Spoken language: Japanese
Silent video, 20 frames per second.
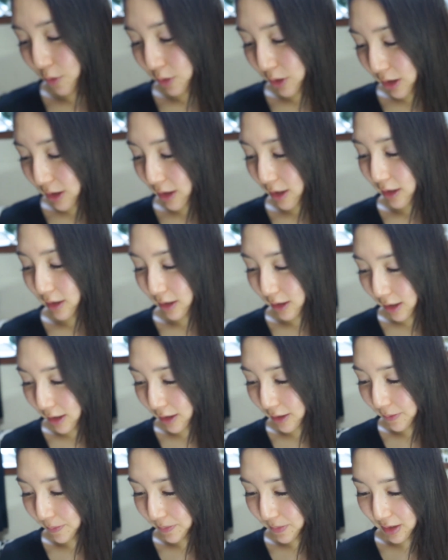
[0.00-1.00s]
お値段
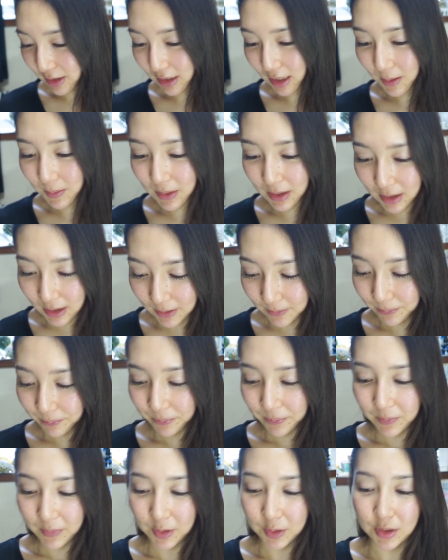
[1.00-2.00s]
がちなみに
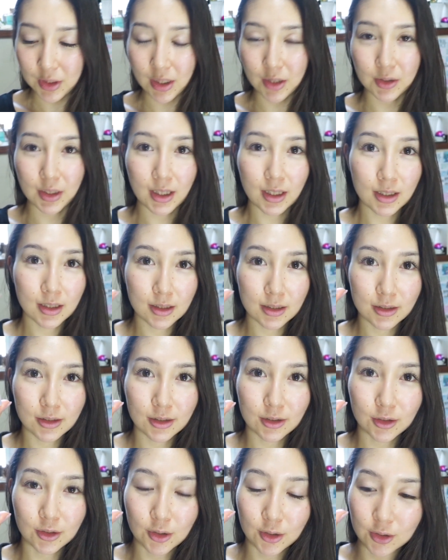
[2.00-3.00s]
こちらね、
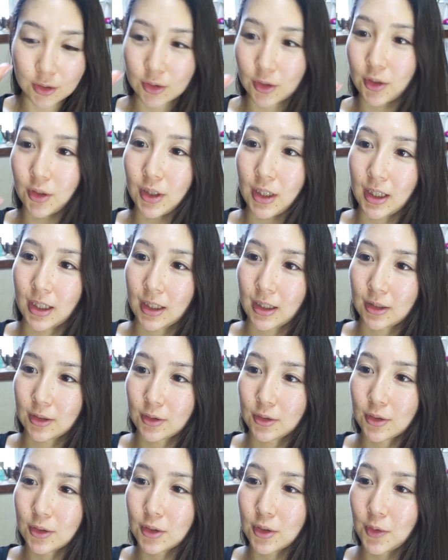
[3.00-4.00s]
スックの、えー、
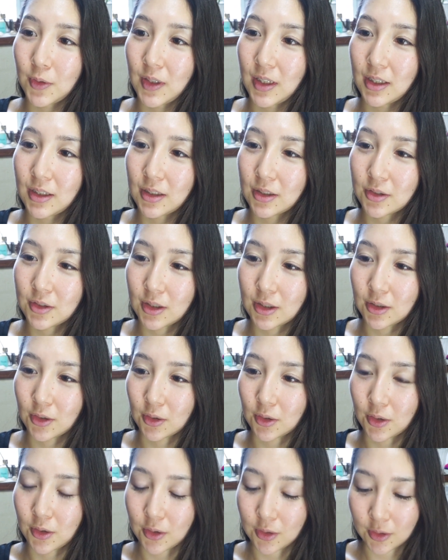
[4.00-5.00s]

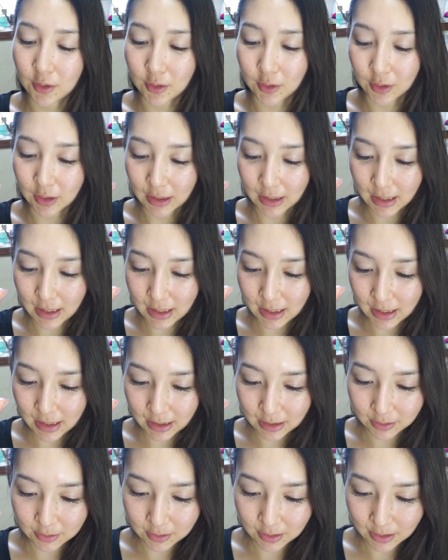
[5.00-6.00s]
ヌードウェアリクイドの方
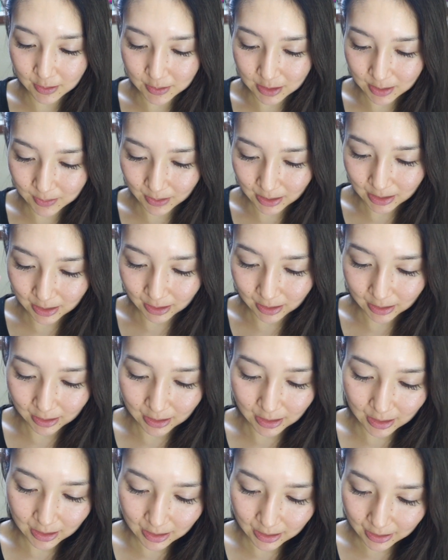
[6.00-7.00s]
がいくらをしましたっけ
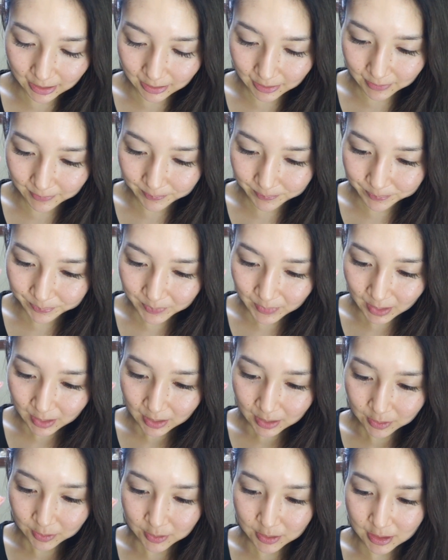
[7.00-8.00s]
ね。
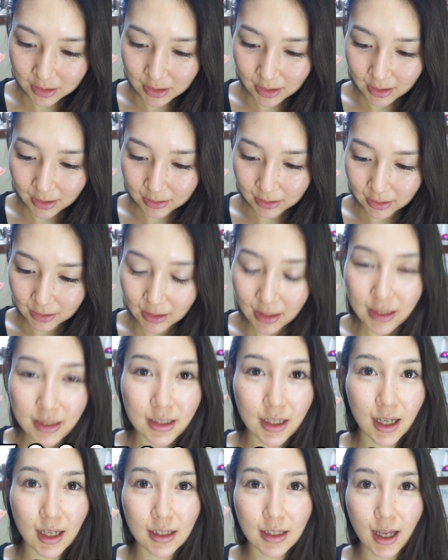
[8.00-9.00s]
こちらがなな
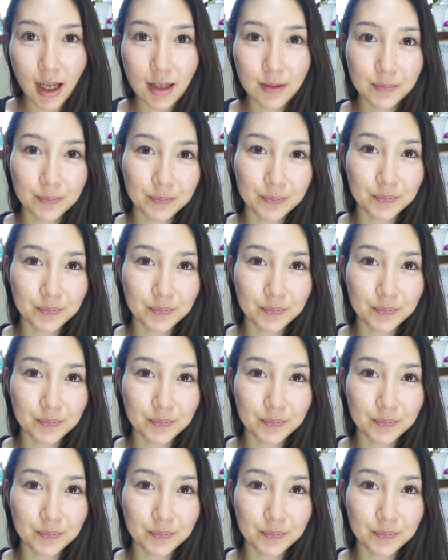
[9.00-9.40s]
せんえん